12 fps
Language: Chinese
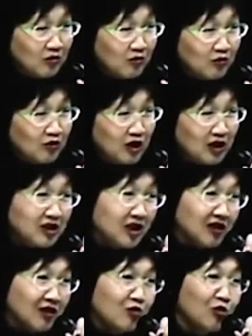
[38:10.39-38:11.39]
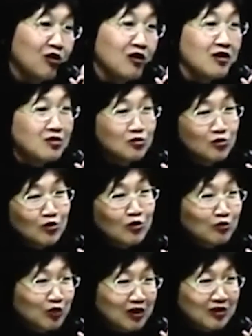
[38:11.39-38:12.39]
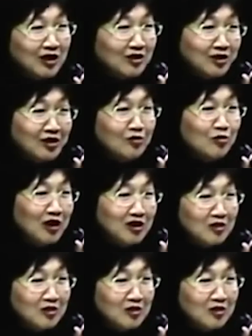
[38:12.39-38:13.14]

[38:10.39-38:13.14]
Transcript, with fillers: 我就讲讲嘛，他说，哎，总总统，我跟想知道说，啊，